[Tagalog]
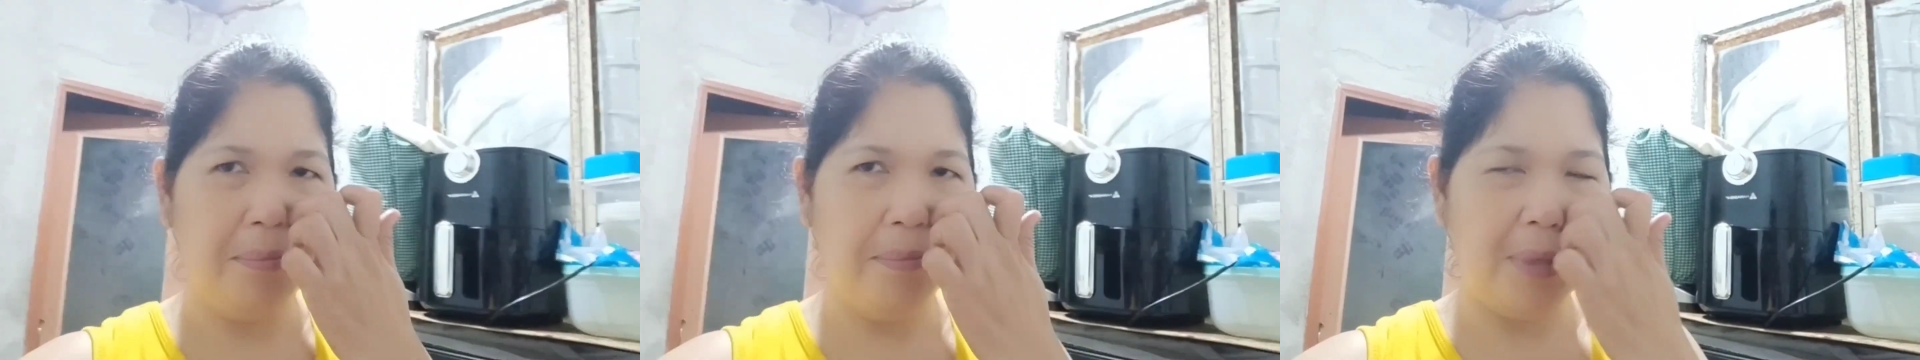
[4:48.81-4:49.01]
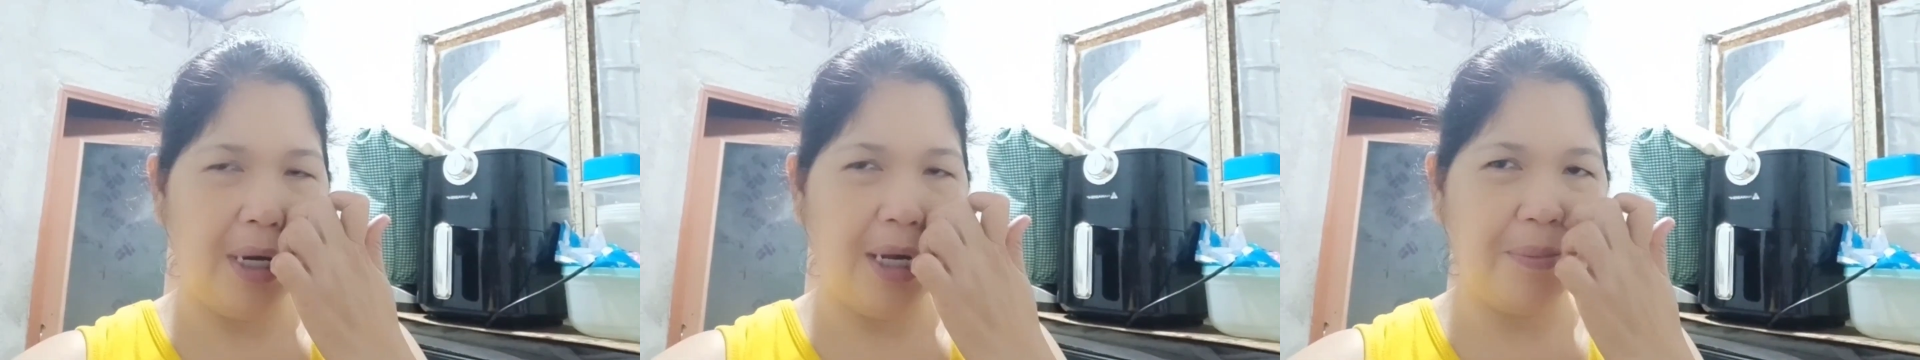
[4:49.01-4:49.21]

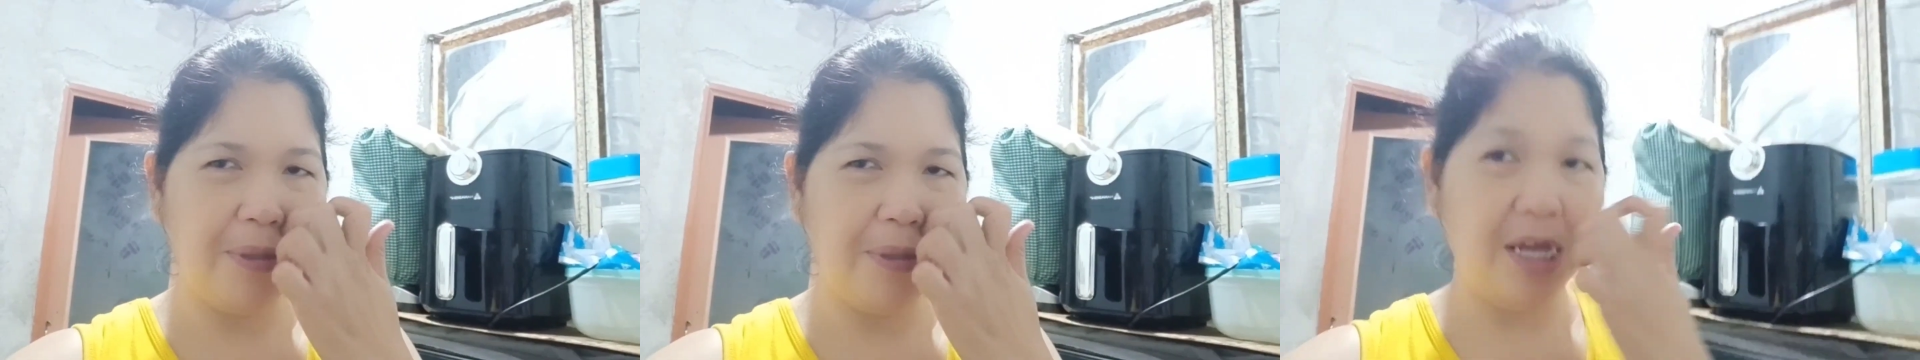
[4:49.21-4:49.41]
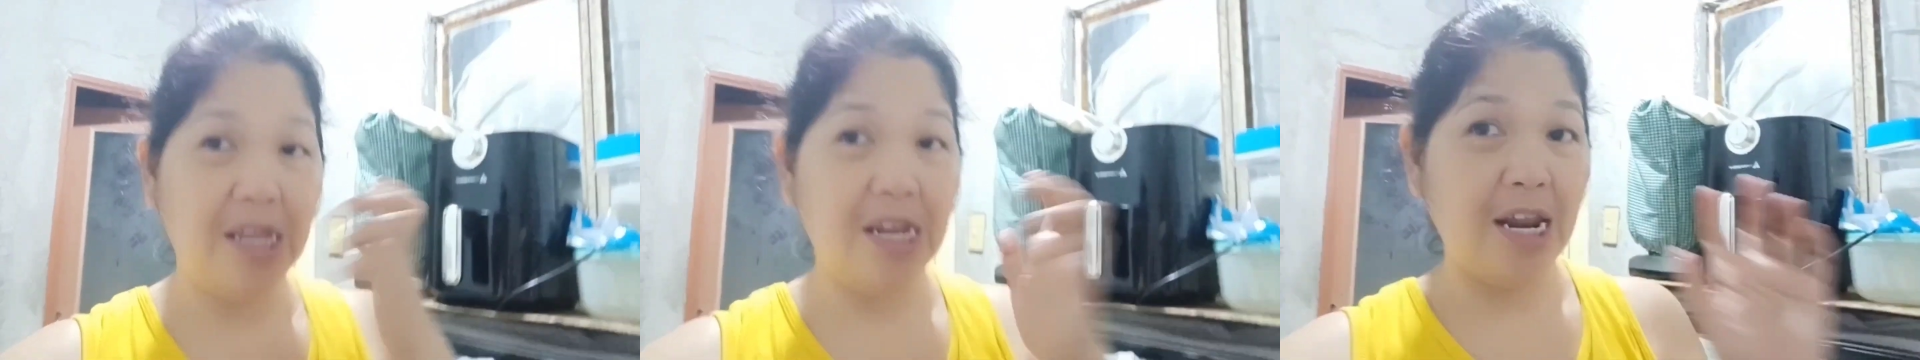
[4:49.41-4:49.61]
Para
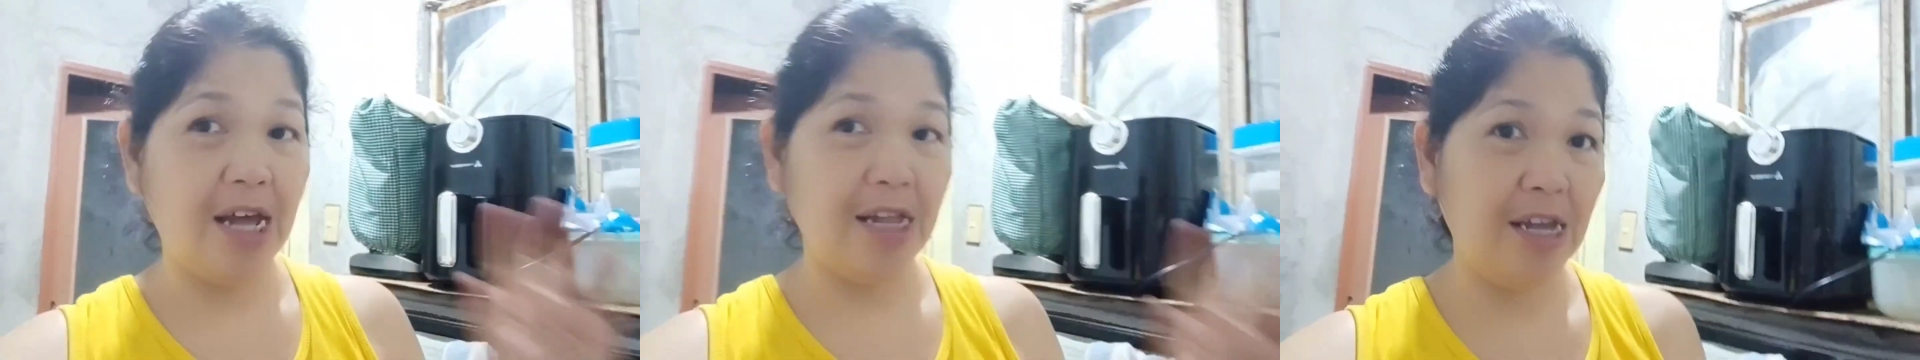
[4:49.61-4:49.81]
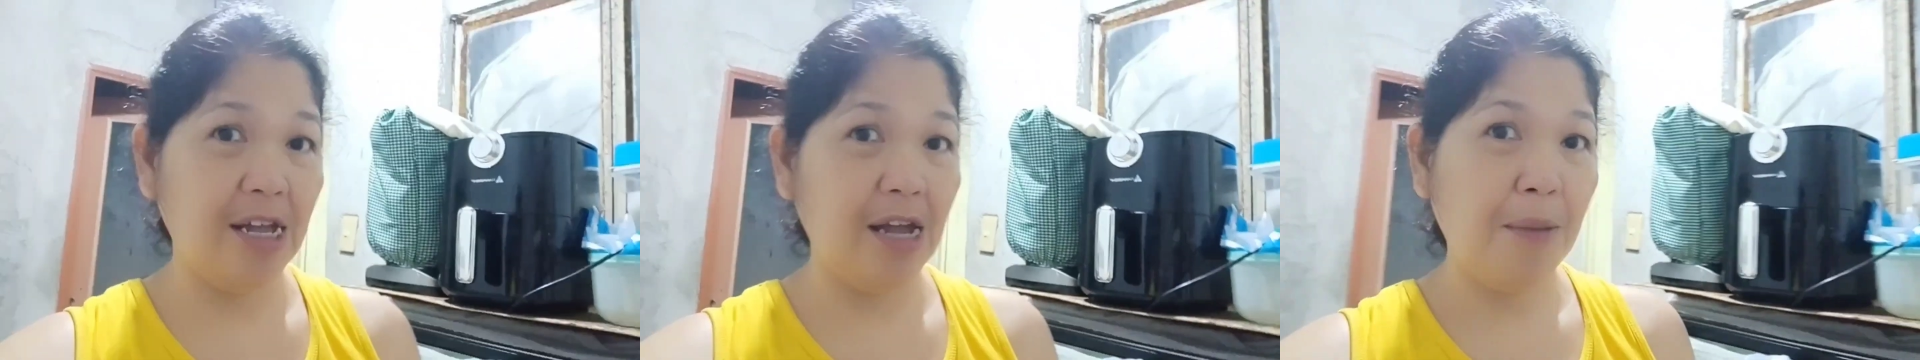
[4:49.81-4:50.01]
patayin na
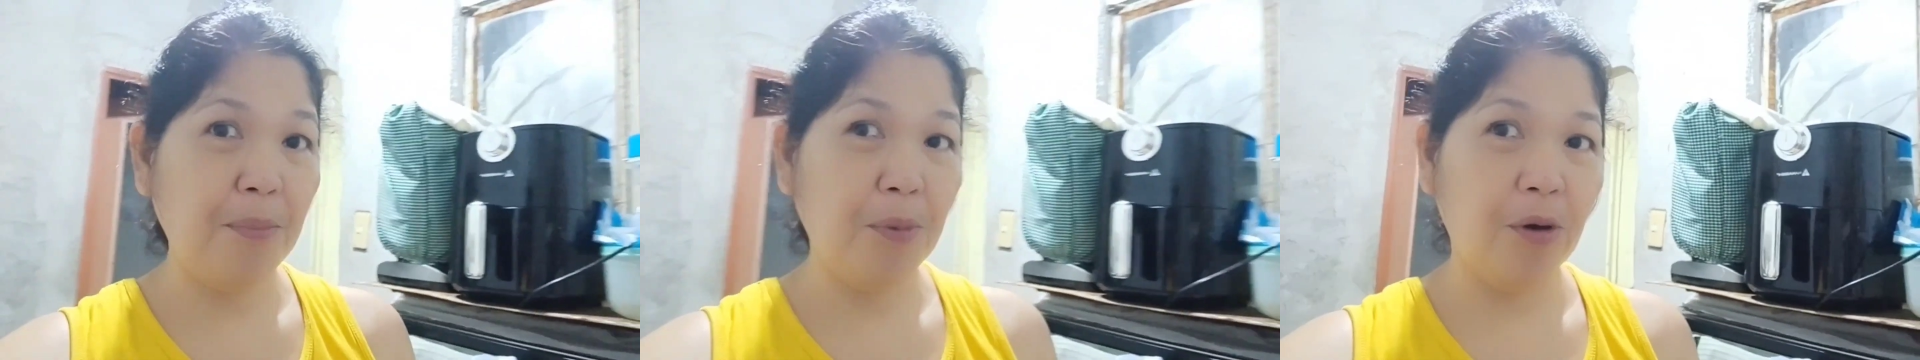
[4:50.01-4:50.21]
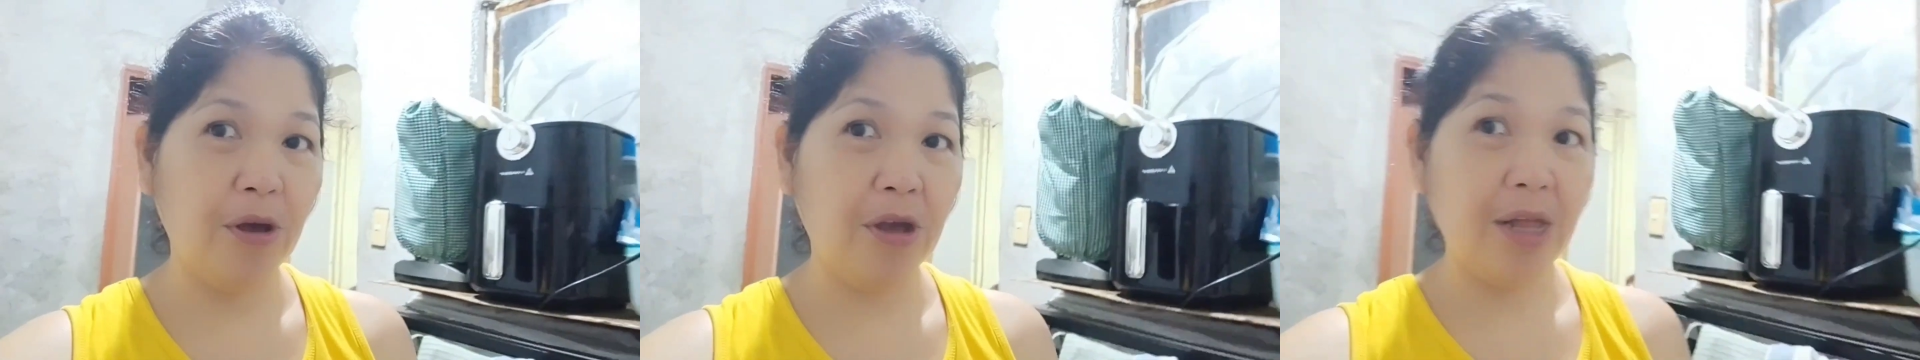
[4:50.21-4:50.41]
natin ang apoy.